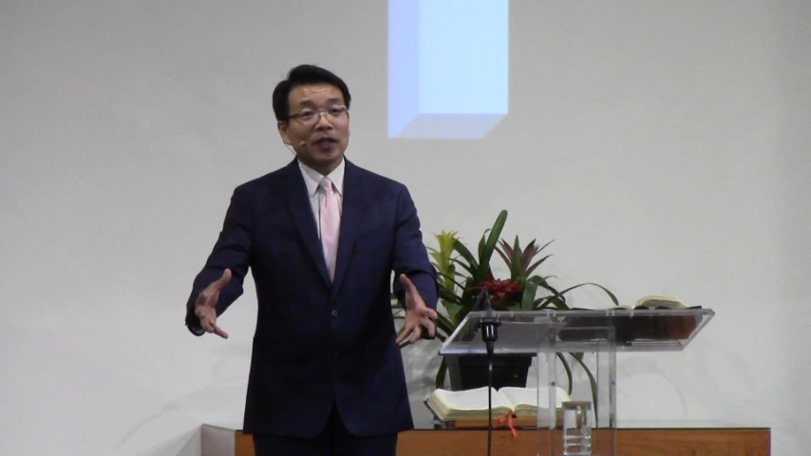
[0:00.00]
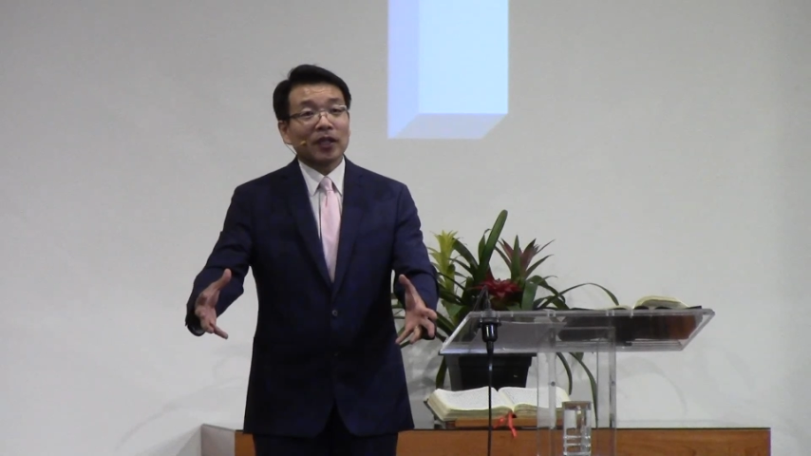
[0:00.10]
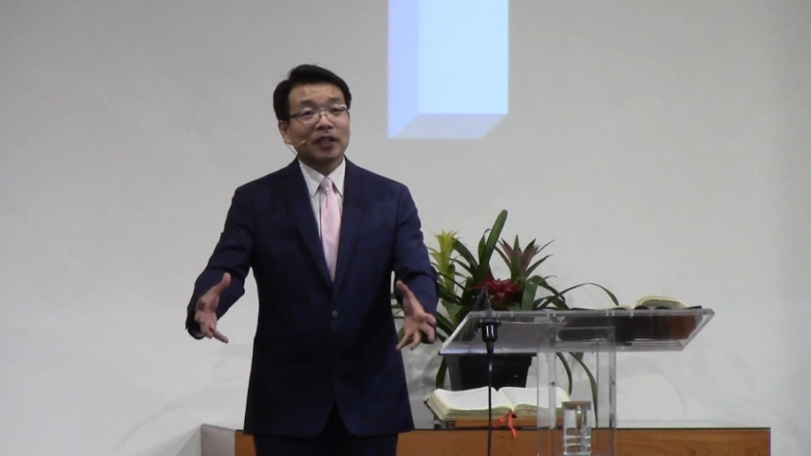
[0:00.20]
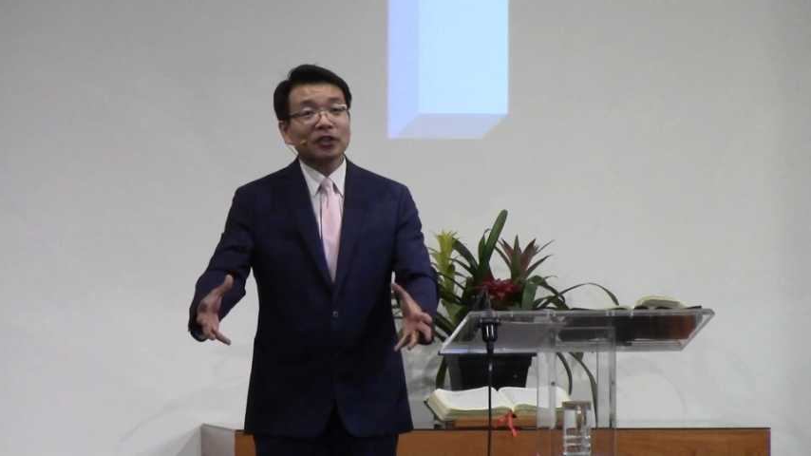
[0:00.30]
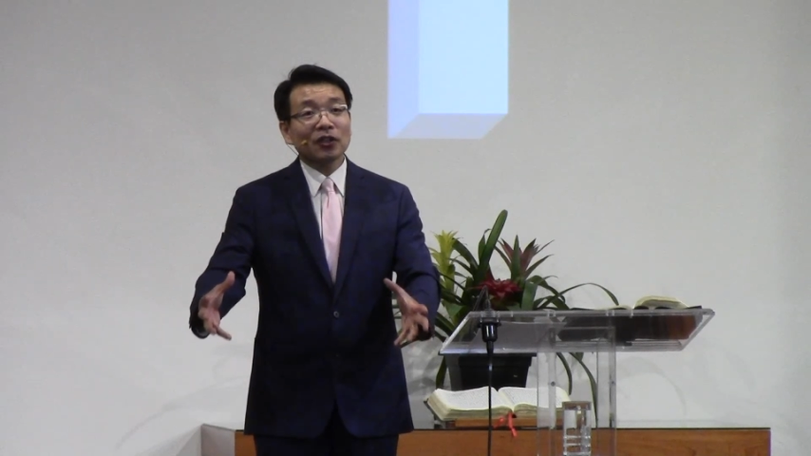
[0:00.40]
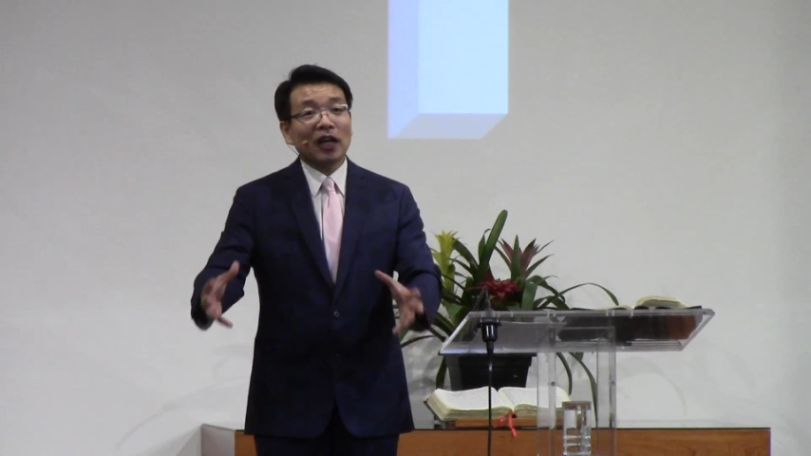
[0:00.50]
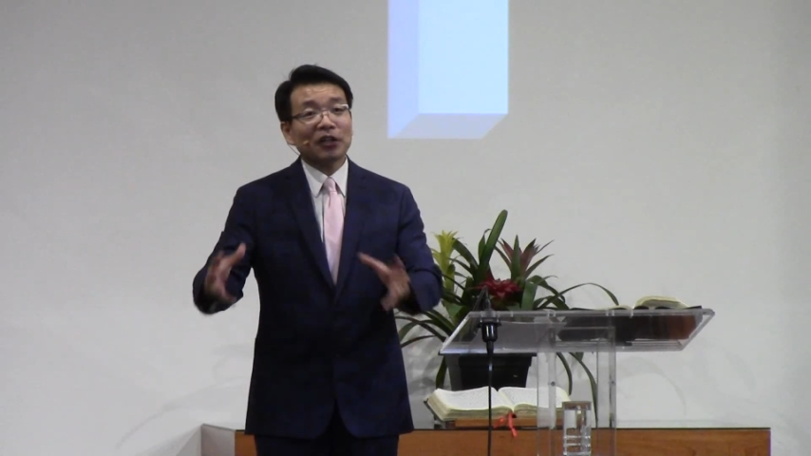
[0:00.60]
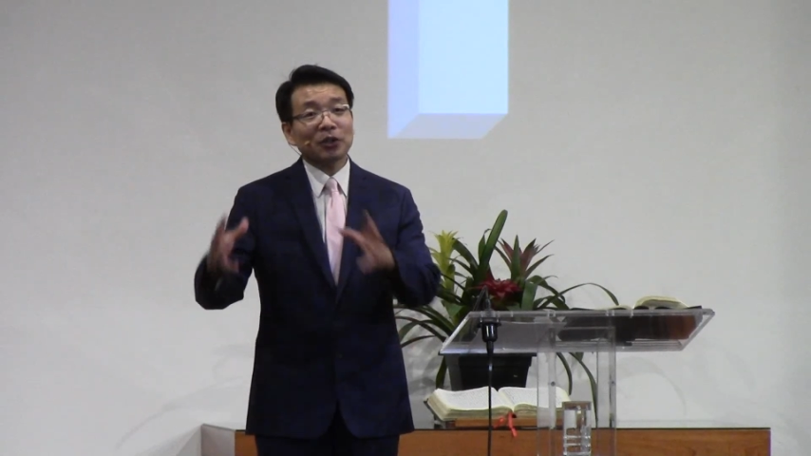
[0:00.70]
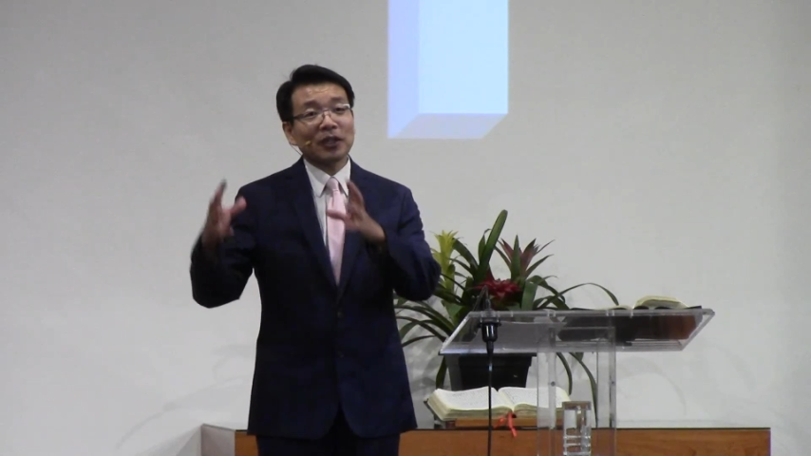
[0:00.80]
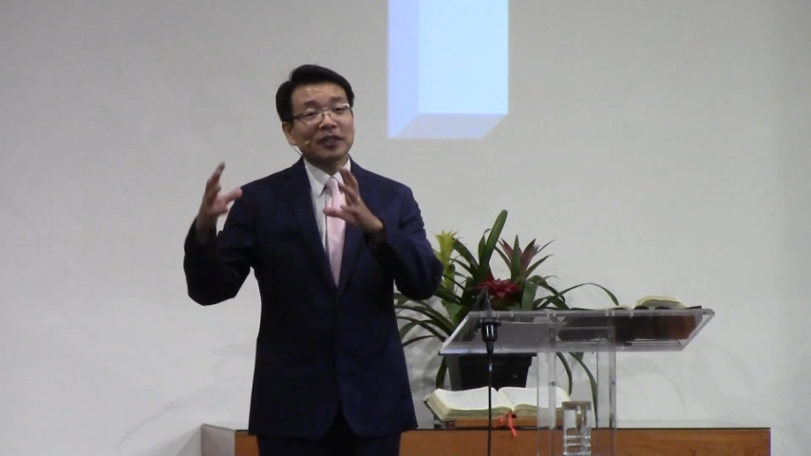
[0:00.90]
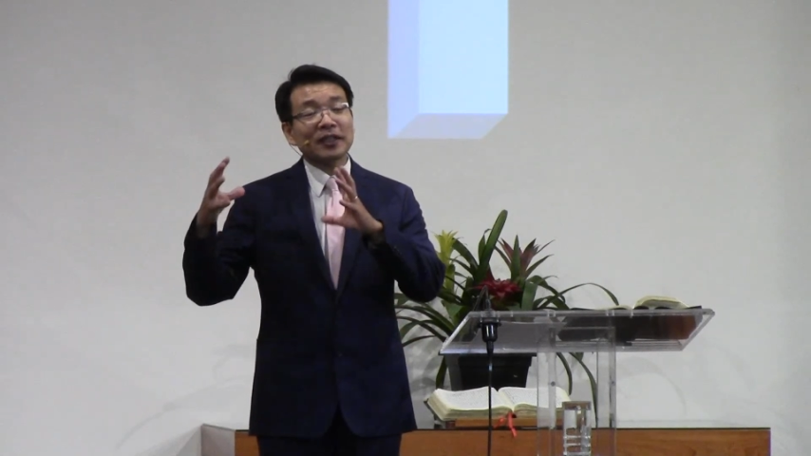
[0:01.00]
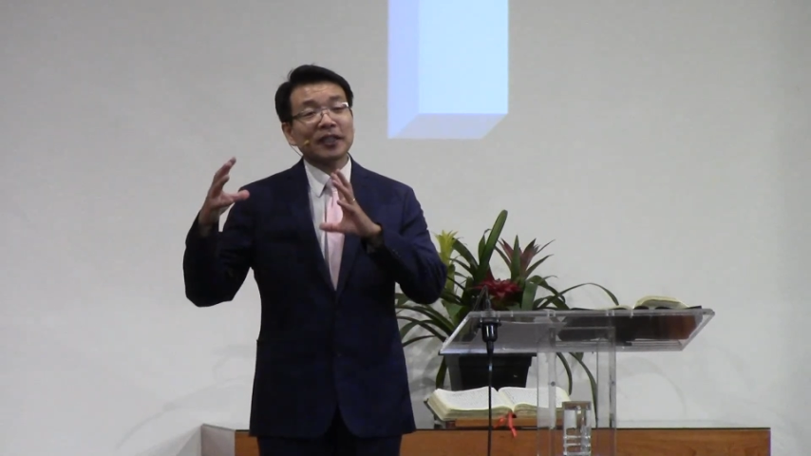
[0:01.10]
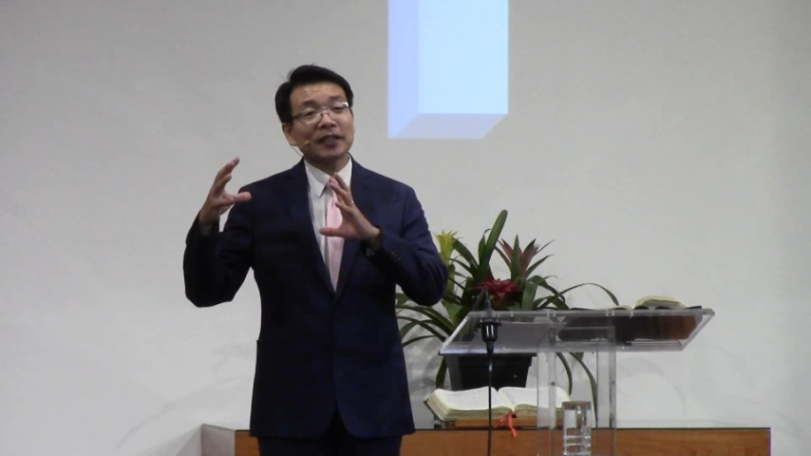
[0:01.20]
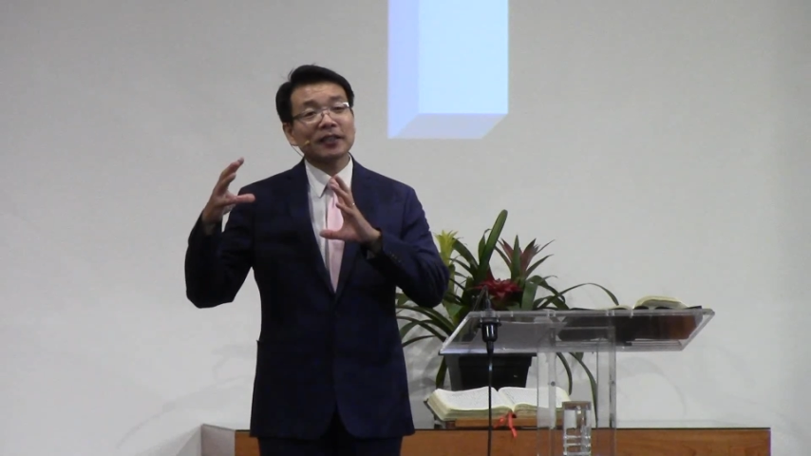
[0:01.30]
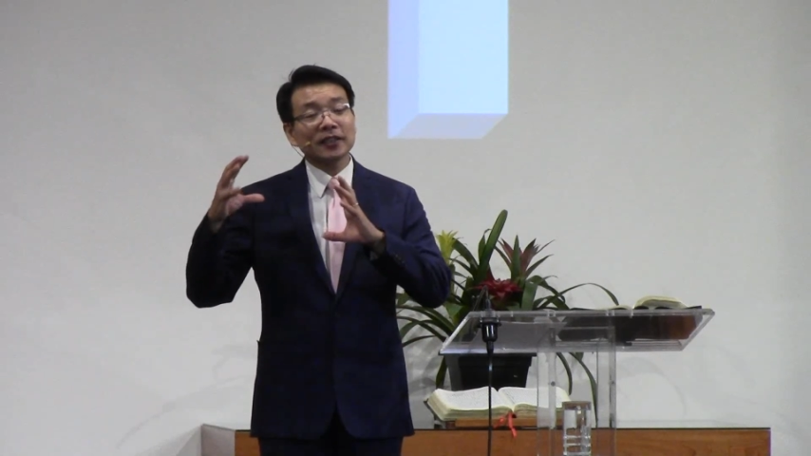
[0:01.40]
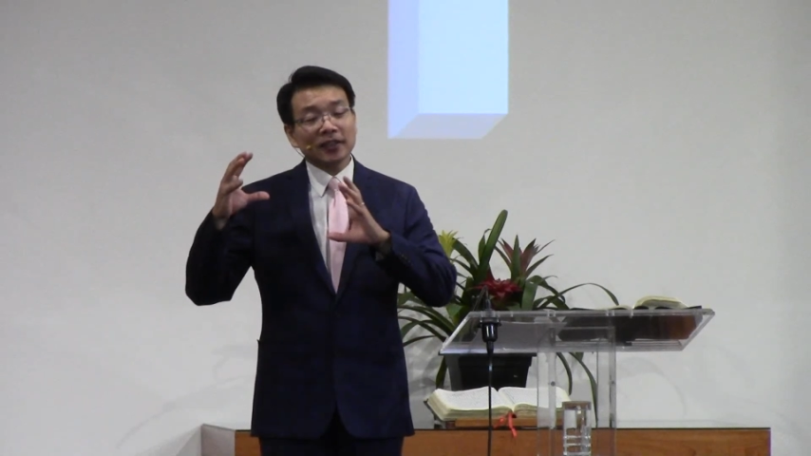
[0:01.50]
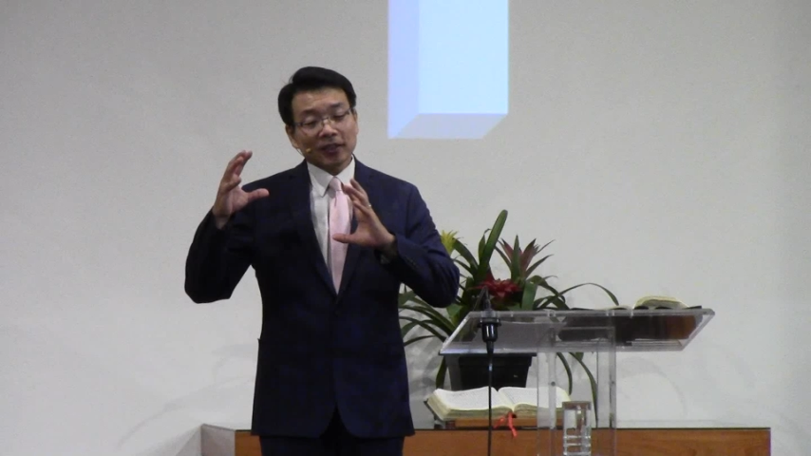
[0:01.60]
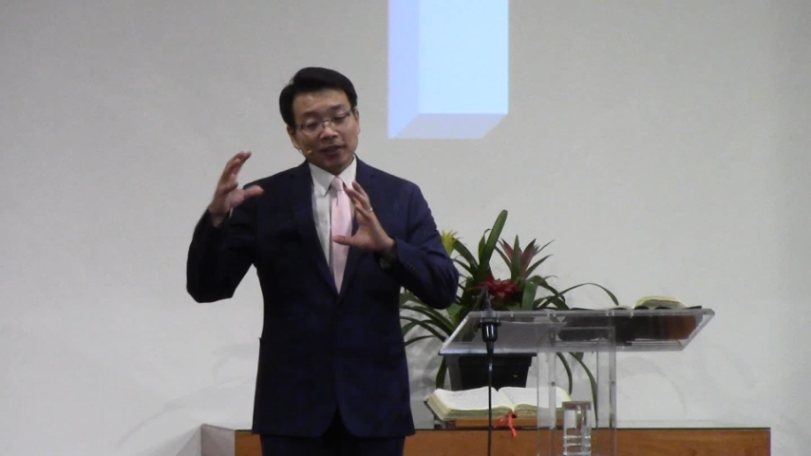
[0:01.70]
그래서 학교 갈 때에는